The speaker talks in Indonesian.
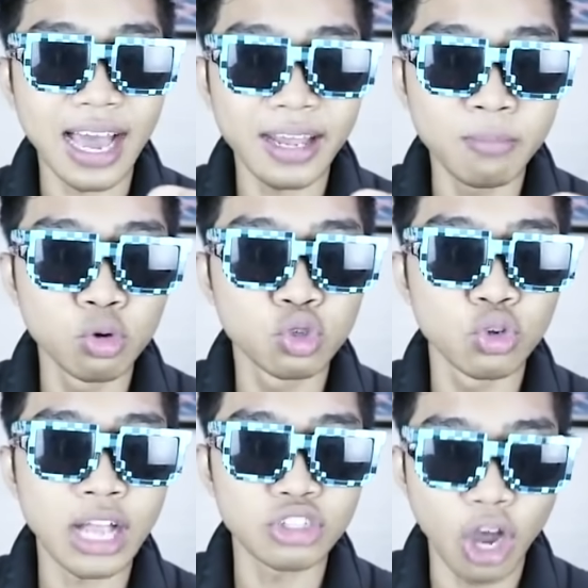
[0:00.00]
cari
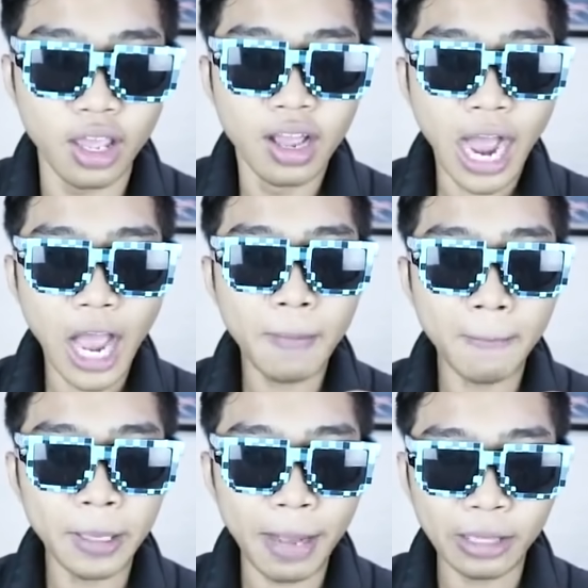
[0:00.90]
musuhnya coy Ayo
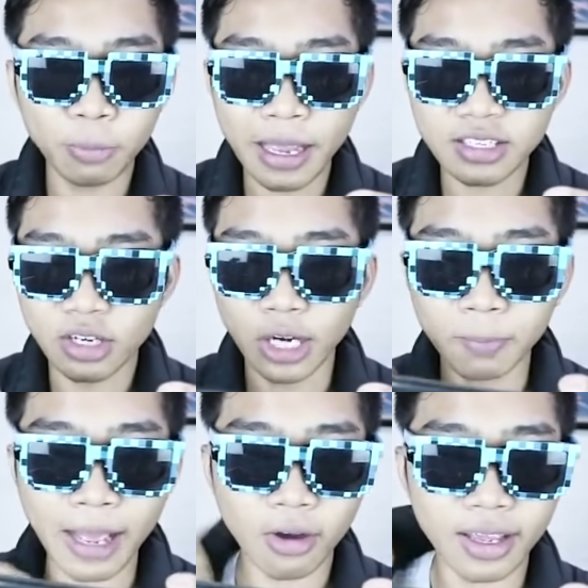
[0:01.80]
pak, mid pak, itu pak, si Gord
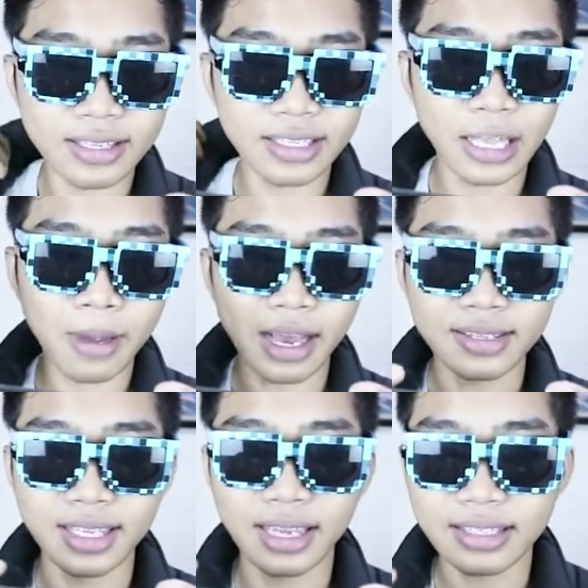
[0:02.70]
pak Oke guys, kita
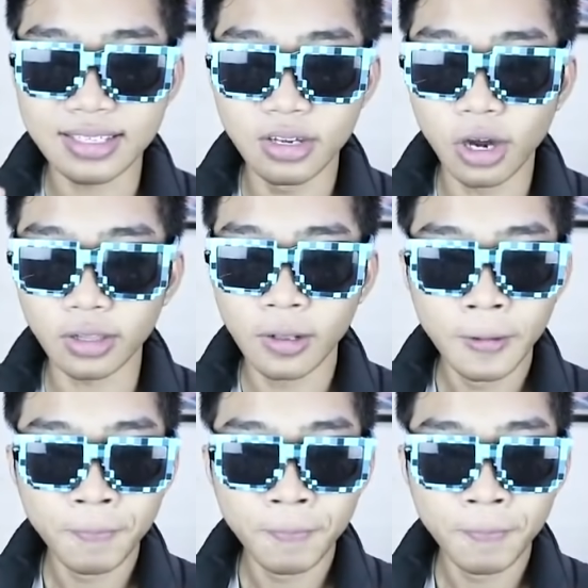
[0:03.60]
bakal sikat si Gord